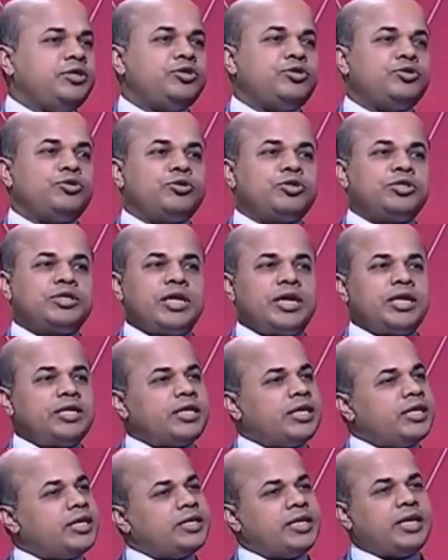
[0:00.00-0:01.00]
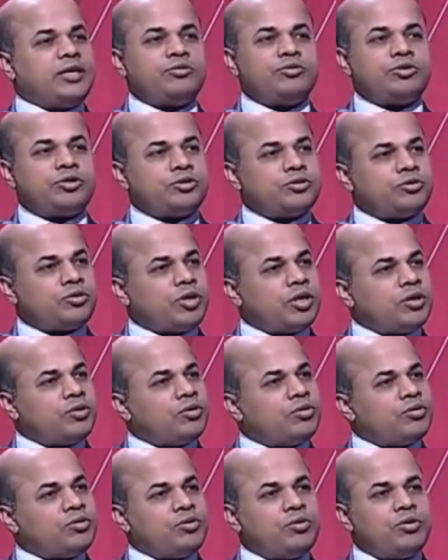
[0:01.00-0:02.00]
চিকিৎসক ছাড়া তাকে ডায়াগনোসিস করা
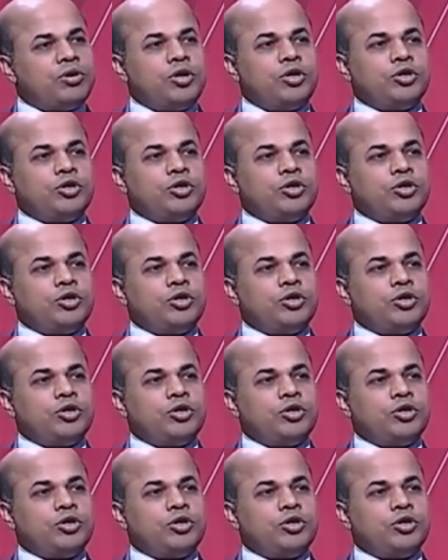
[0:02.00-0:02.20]
কখনো